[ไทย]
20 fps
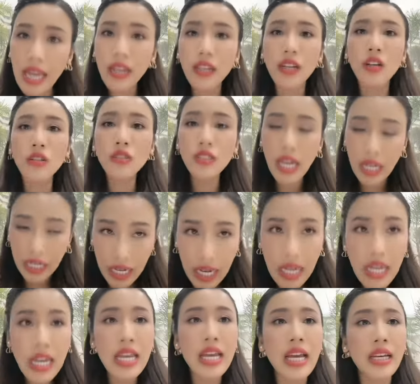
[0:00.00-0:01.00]
จัดแล้วจัด
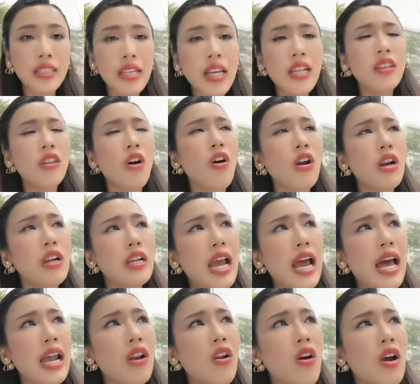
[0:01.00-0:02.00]
ได้ดีอย่างเช่น ตอน
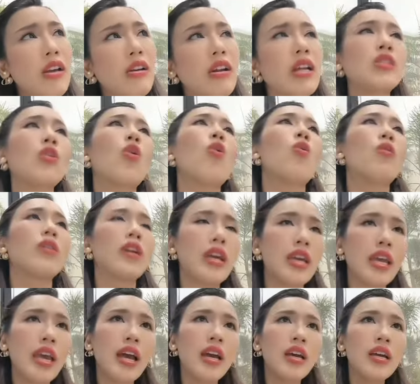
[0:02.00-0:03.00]
งานลอยกระทง
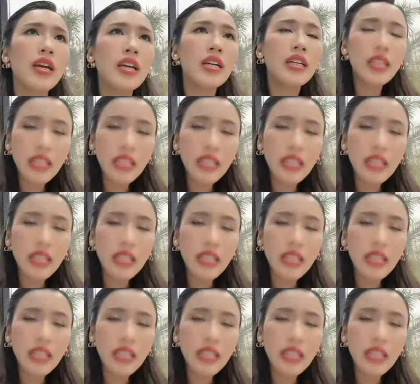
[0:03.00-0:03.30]
อย่างเงี้ย